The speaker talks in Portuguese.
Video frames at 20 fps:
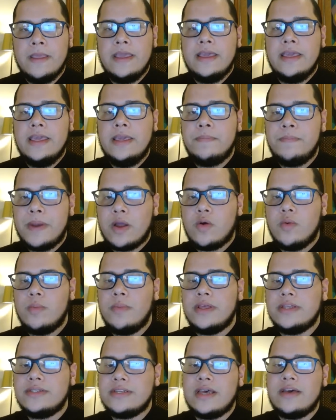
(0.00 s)
E para
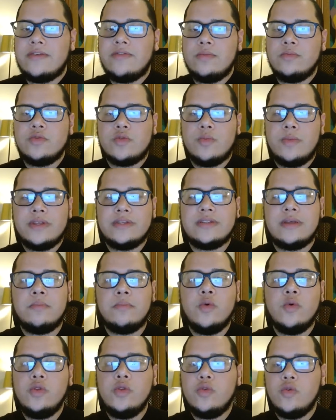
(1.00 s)
começar, vamos começar
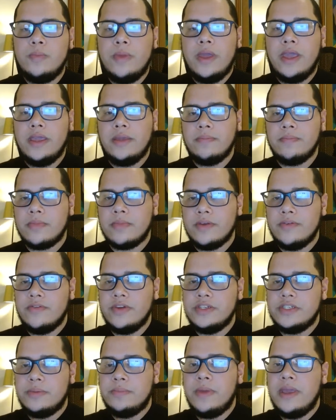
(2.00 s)
muito bem.
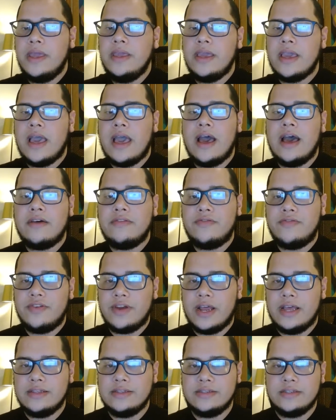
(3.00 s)
Veja bem a
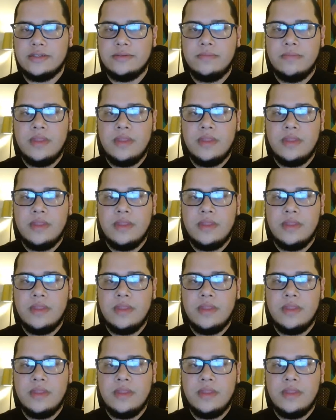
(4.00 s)
frase.